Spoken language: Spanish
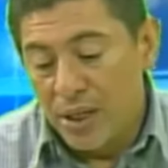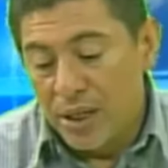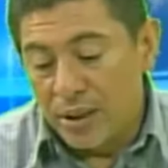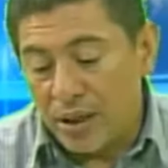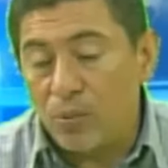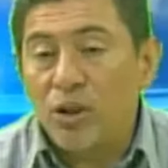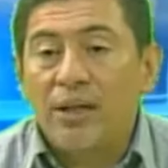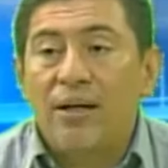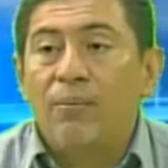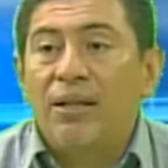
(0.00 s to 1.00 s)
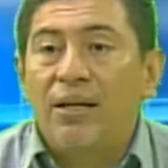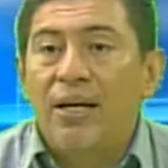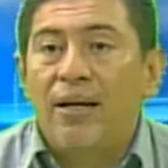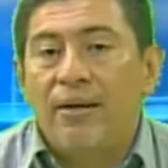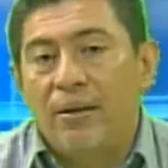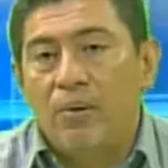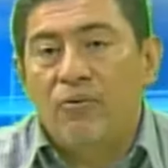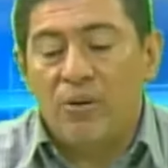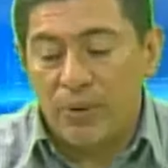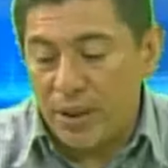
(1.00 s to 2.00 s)
Tenemos ya aquí el material, se me
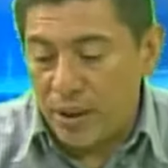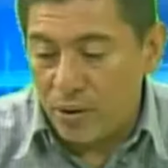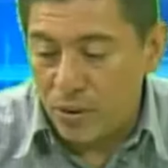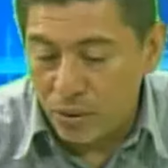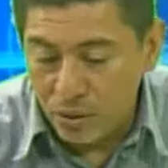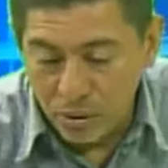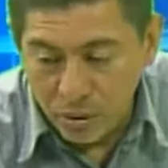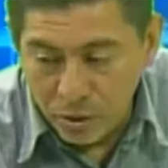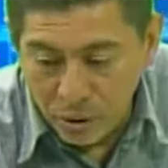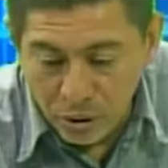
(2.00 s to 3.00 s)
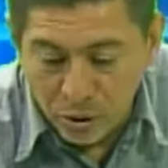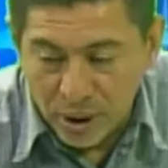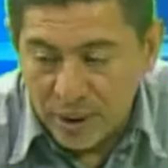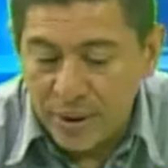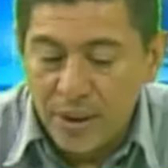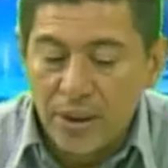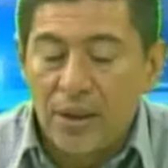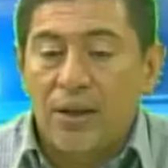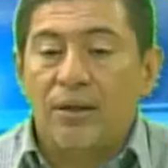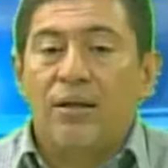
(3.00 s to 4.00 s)
fue mi querido Johan,
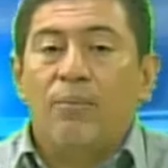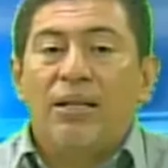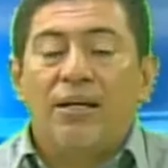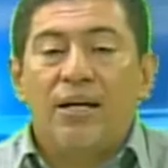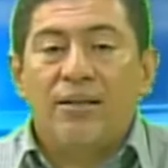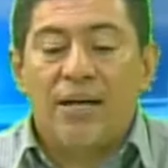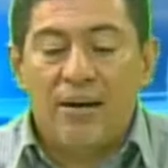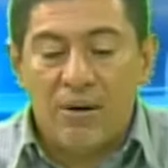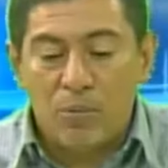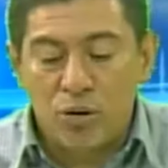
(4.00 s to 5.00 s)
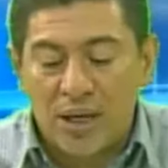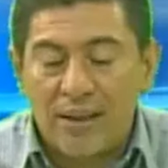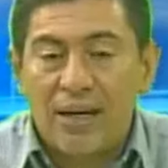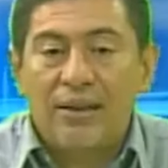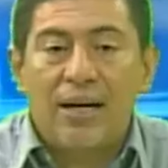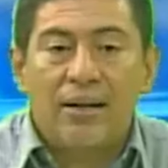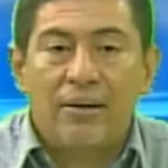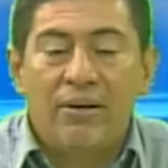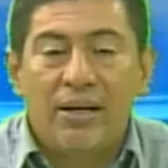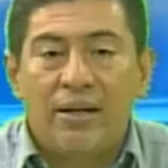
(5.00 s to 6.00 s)
aquí está el material ya, vamos a tratar de
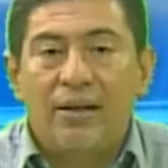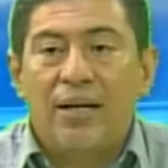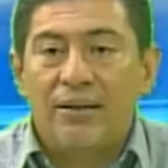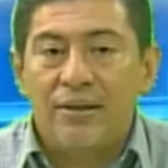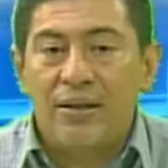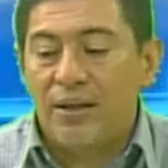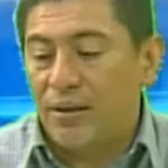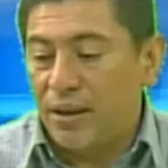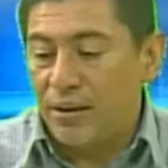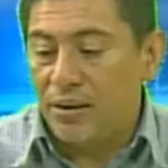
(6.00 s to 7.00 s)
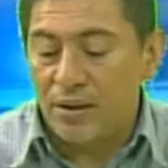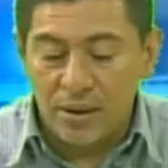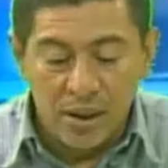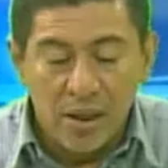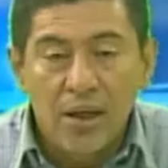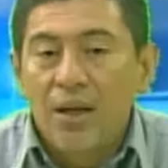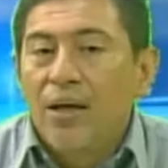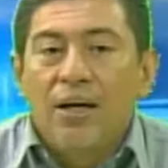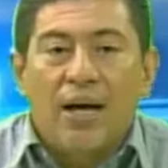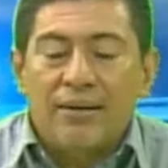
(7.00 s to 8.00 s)
ver así, en,
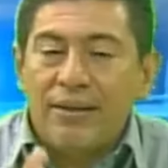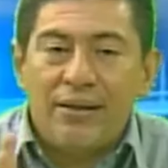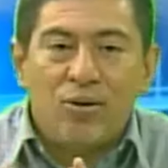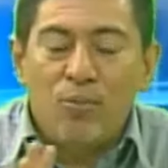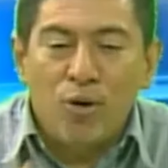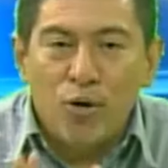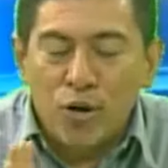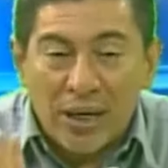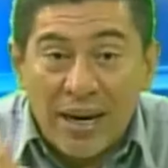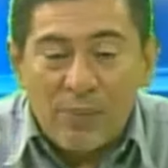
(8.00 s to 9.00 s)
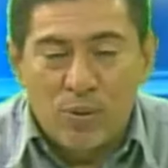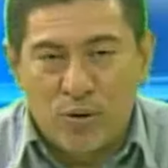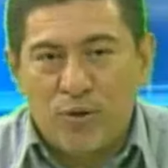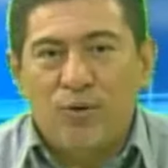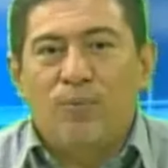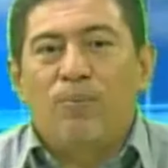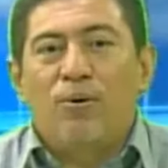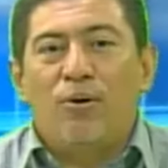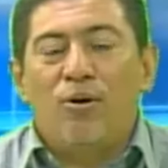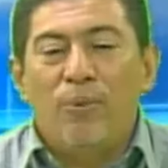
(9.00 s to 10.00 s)
así como lo traemos,
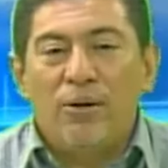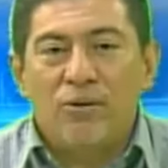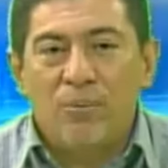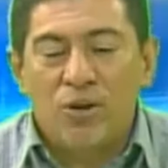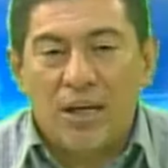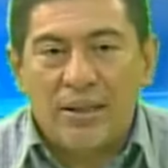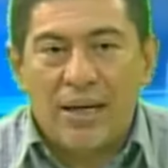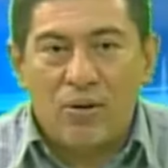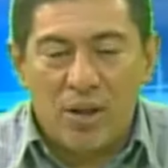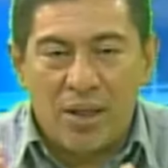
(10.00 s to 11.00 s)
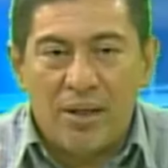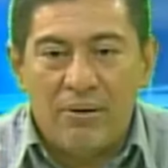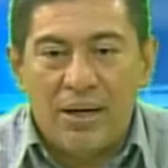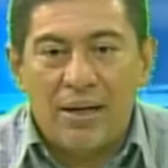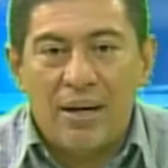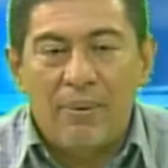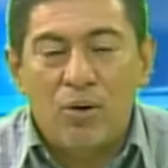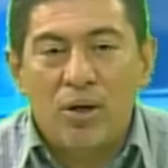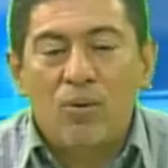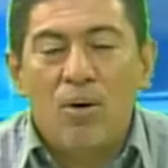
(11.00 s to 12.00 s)
por lo menos hemos tratado de, ver las
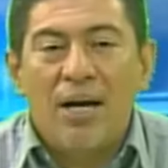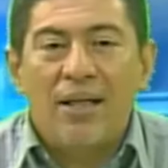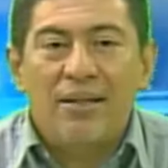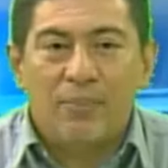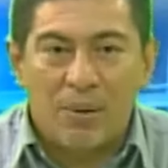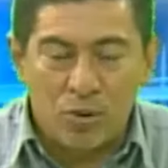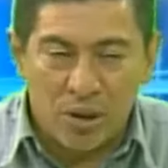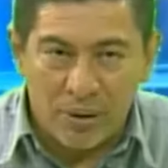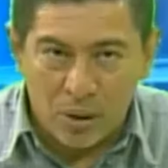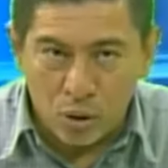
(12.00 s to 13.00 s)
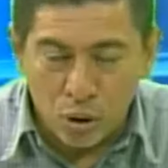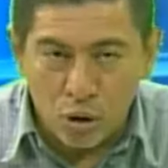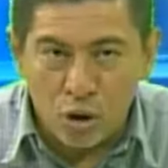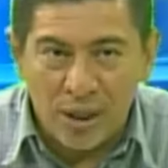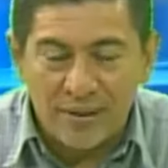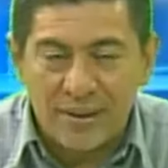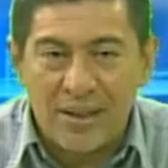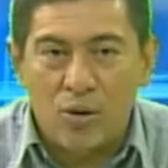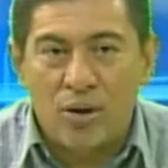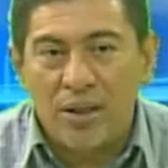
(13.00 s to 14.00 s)
mejores jugadas, vamos a ver los dos goles y
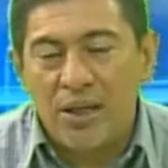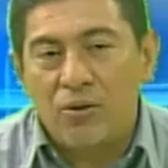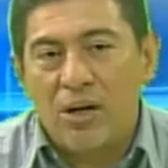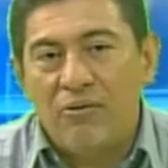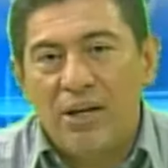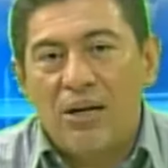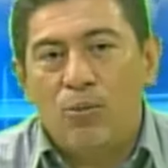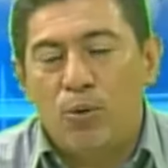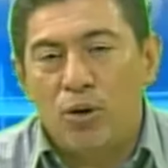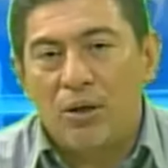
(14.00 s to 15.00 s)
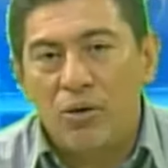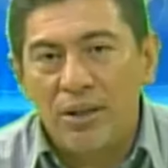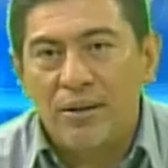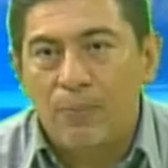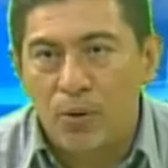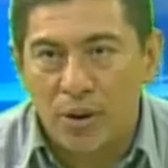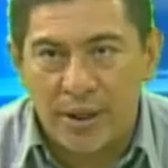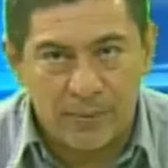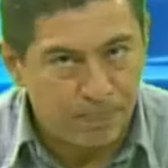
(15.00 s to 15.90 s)
lo que dijeron al final los protagonistas, porque